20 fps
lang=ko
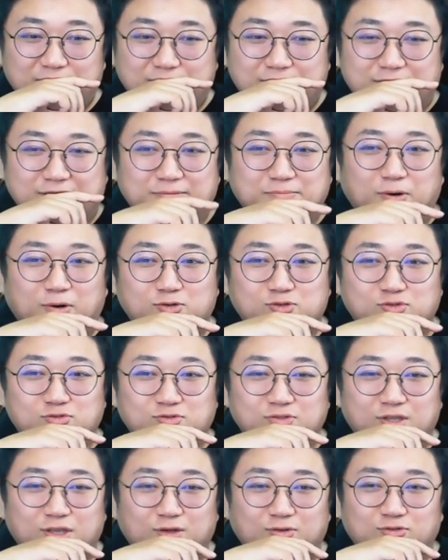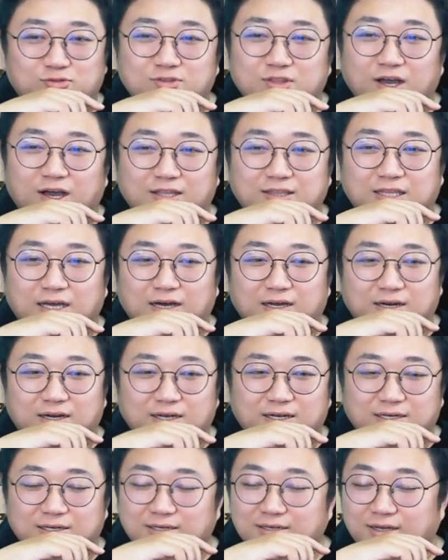10억 준대 군대 갔다
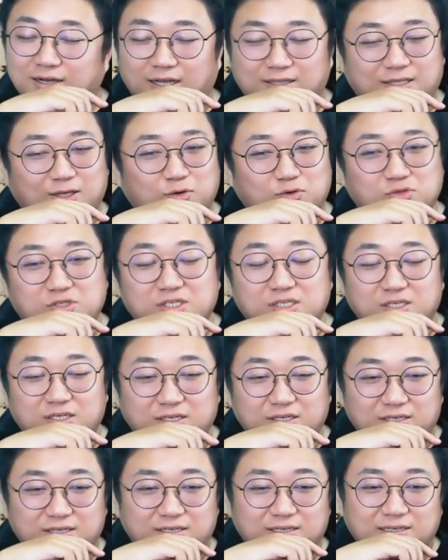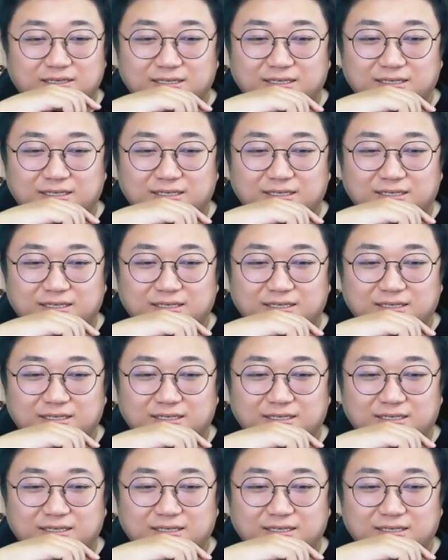알아? 갔다 오지.